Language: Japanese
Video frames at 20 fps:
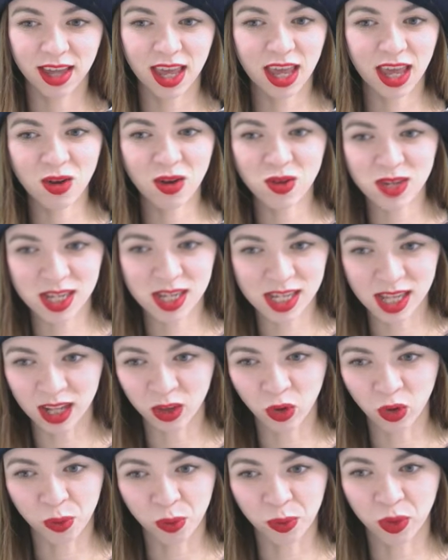N 字だ
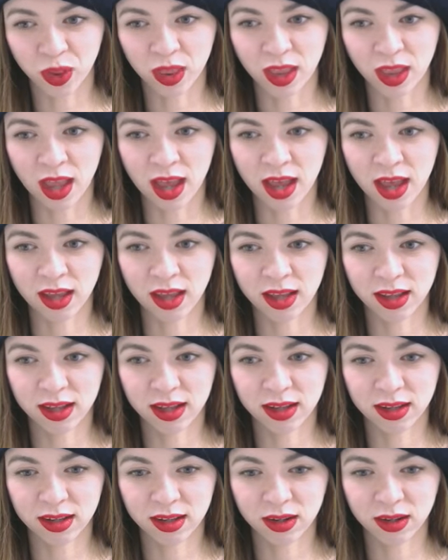と思って
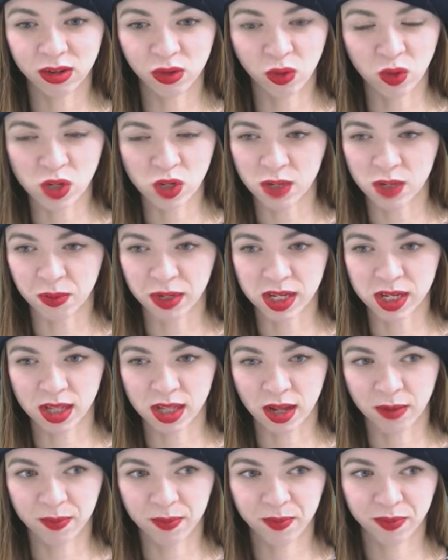ローしまし
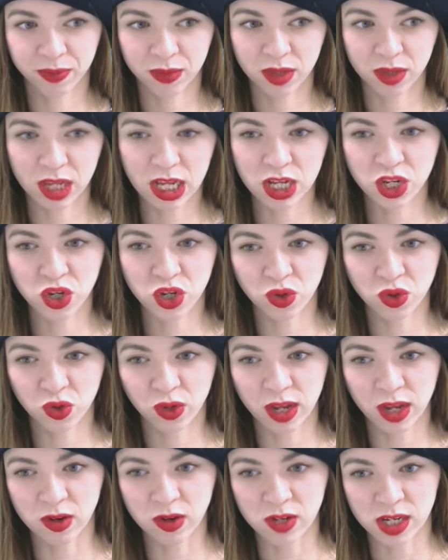た一瞬
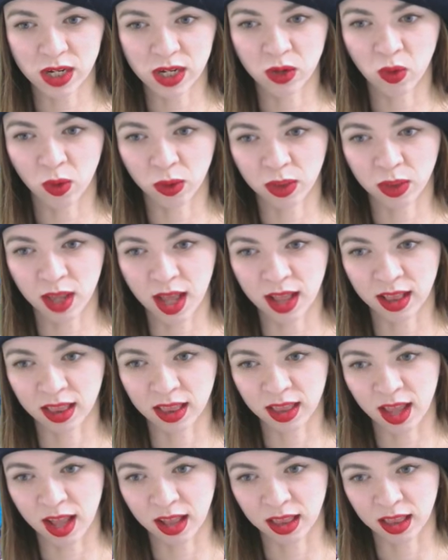の N 字こう
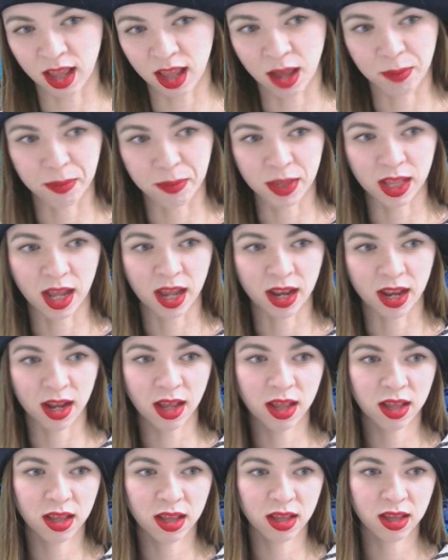タンタンタンみたい
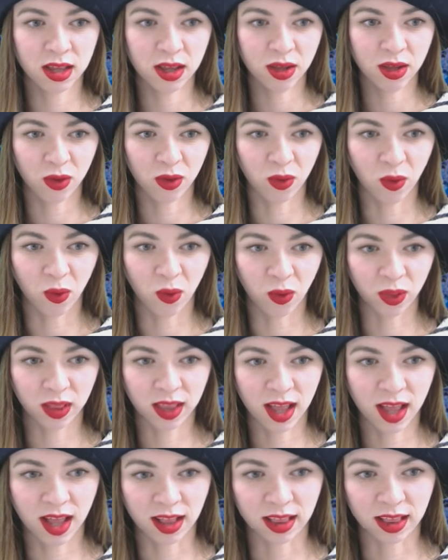なこ
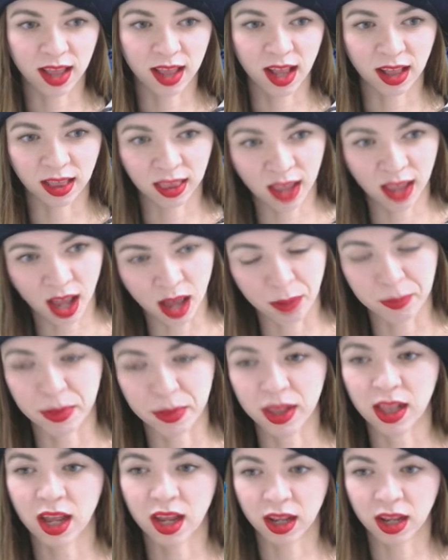うタンタンタン
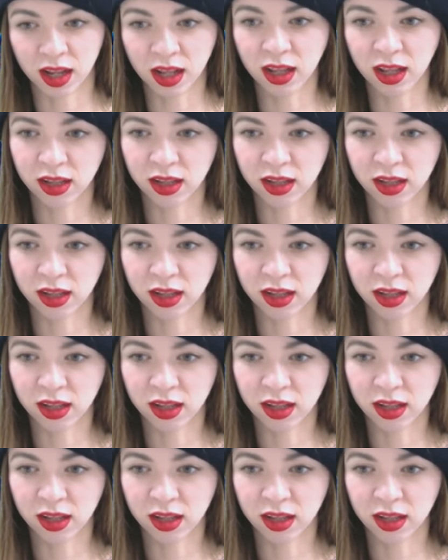みたいな